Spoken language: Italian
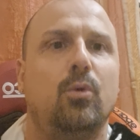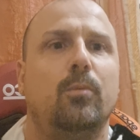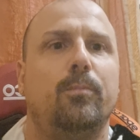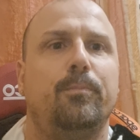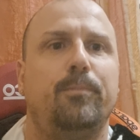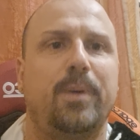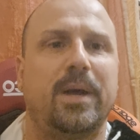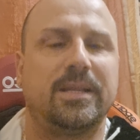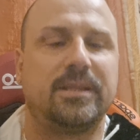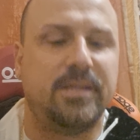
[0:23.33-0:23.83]
a
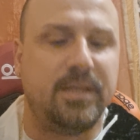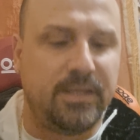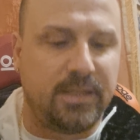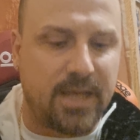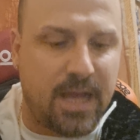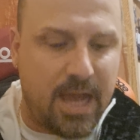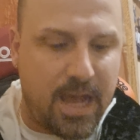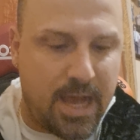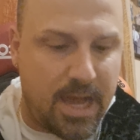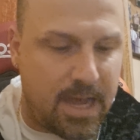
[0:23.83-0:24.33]

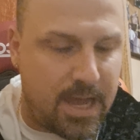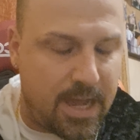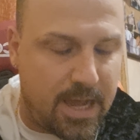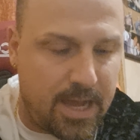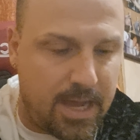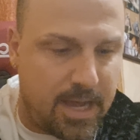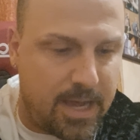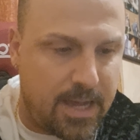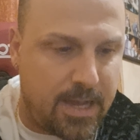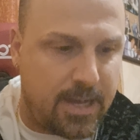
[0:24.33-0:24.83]

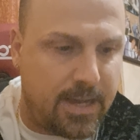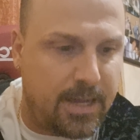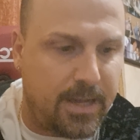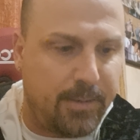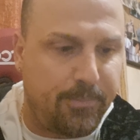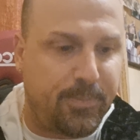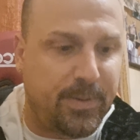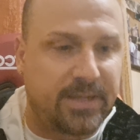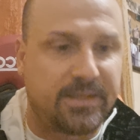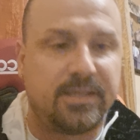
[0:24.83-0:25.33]

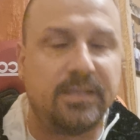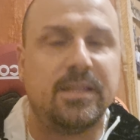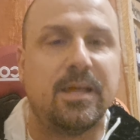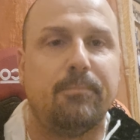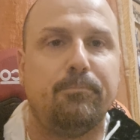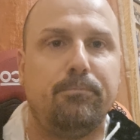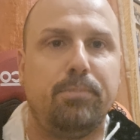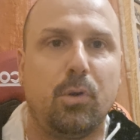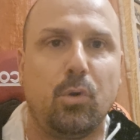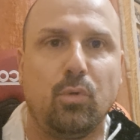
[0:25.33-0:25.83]
Partita, partita
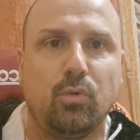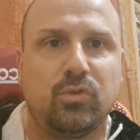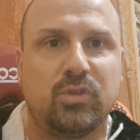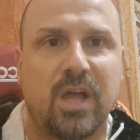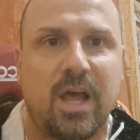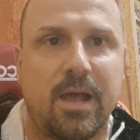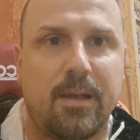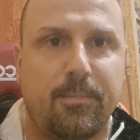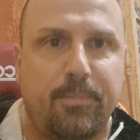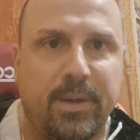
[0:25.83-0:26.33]

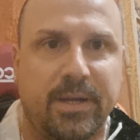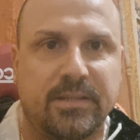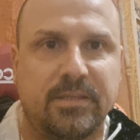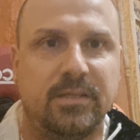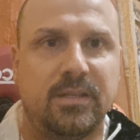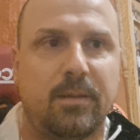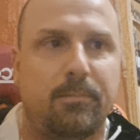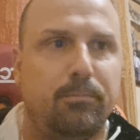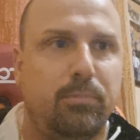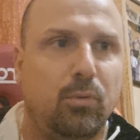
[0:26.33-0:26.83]
brutta,
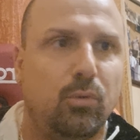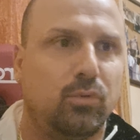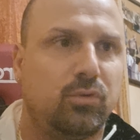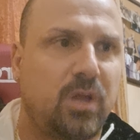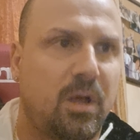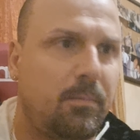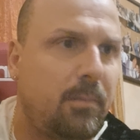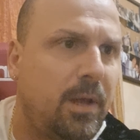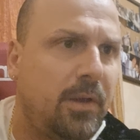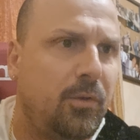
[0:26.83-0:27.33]
partita
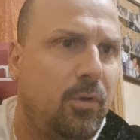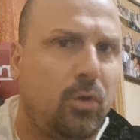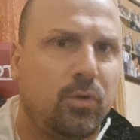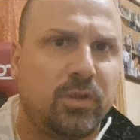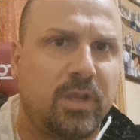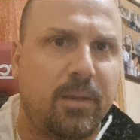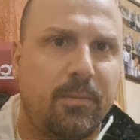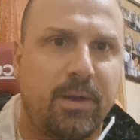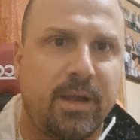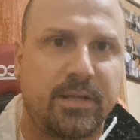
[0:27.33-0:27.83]
brutta ma non
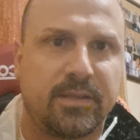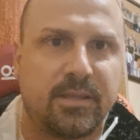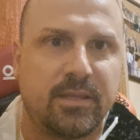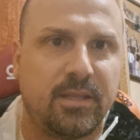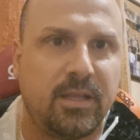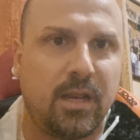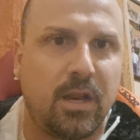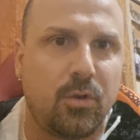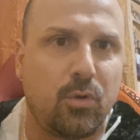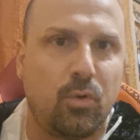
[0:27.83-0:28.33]
da parte
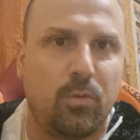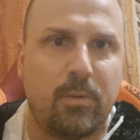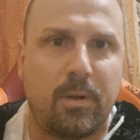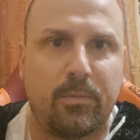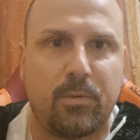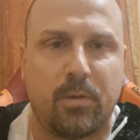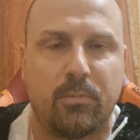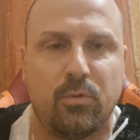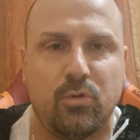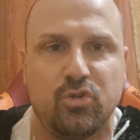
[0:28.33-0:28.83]
della Roma,
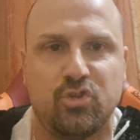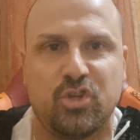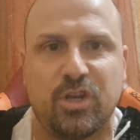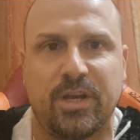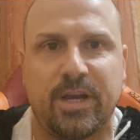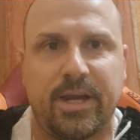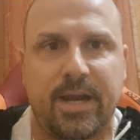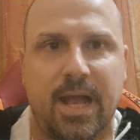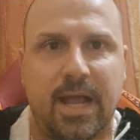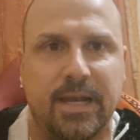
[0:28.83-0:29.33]
proprio in
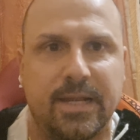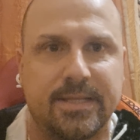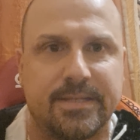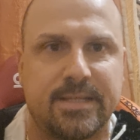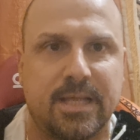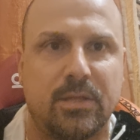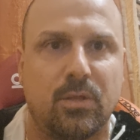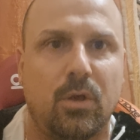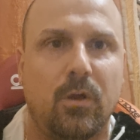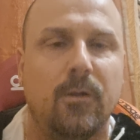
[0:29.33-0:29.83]
generale è
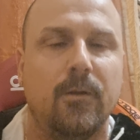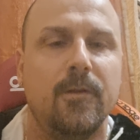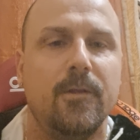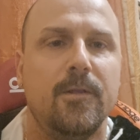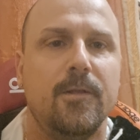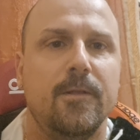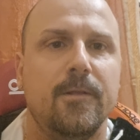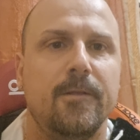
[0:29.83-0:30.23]
stato